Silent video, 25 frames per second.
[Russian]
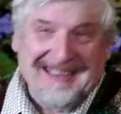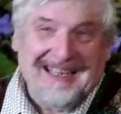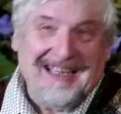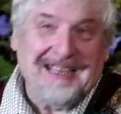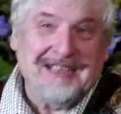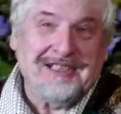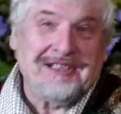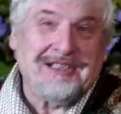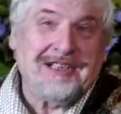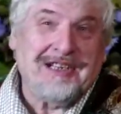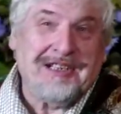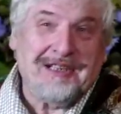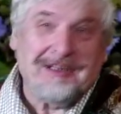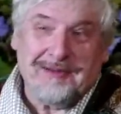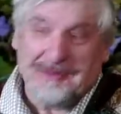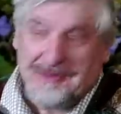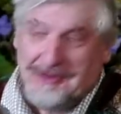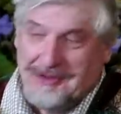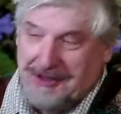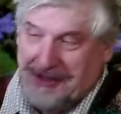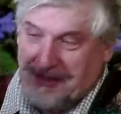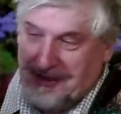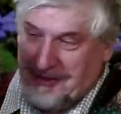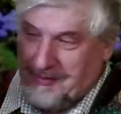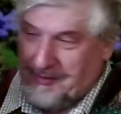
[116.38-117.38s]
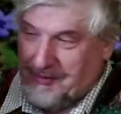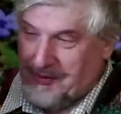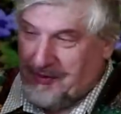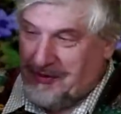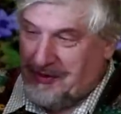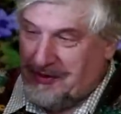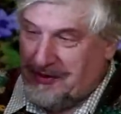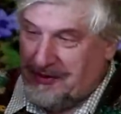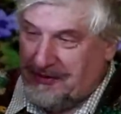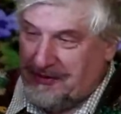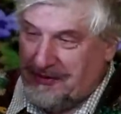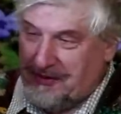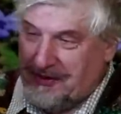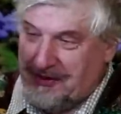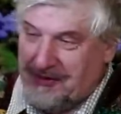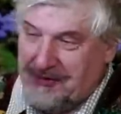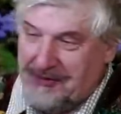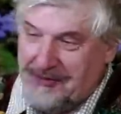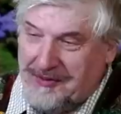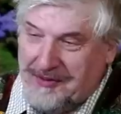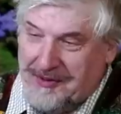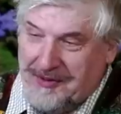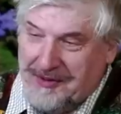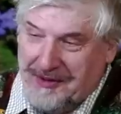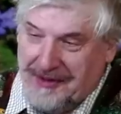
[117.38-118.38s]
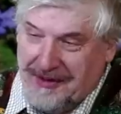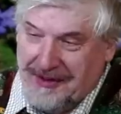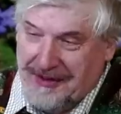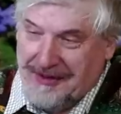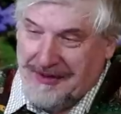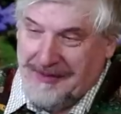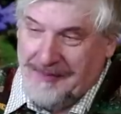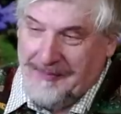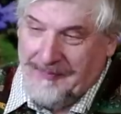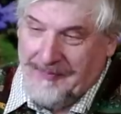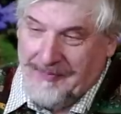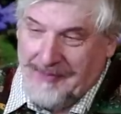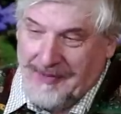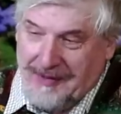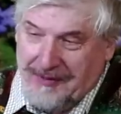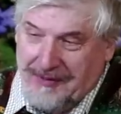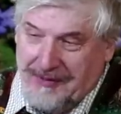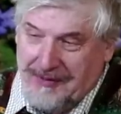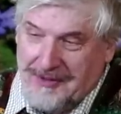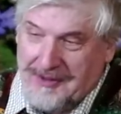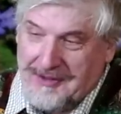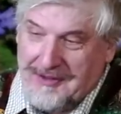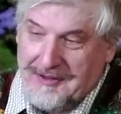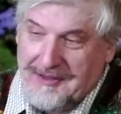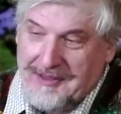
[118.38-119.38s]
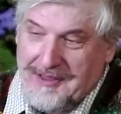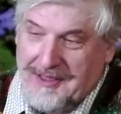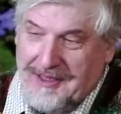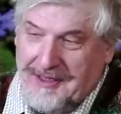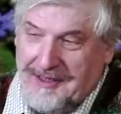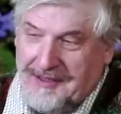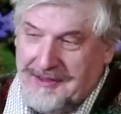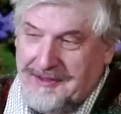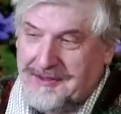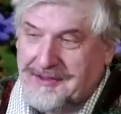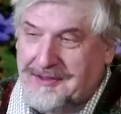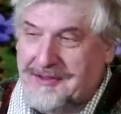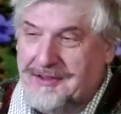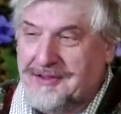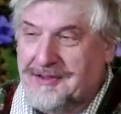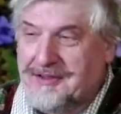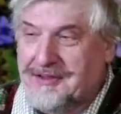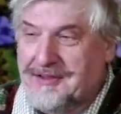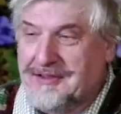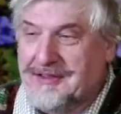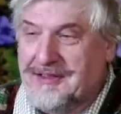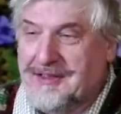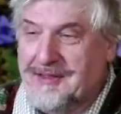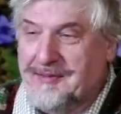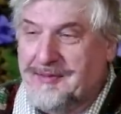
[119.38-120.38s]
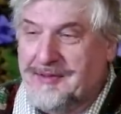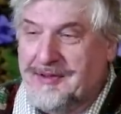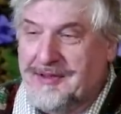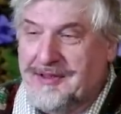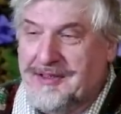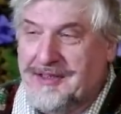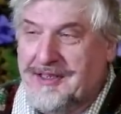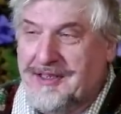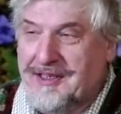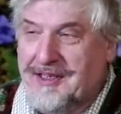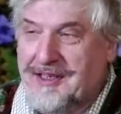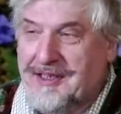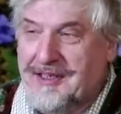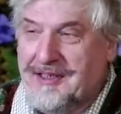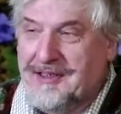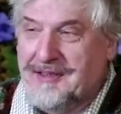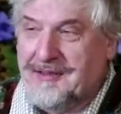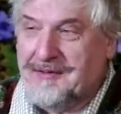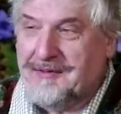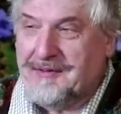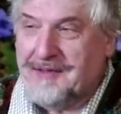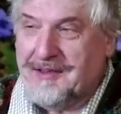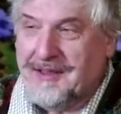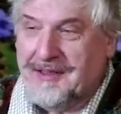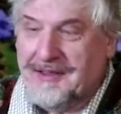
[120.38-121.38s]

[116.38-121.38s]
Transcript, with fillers: Конечно, хороших не будет. Вы чего? Вы же знаете тех же самых гениев,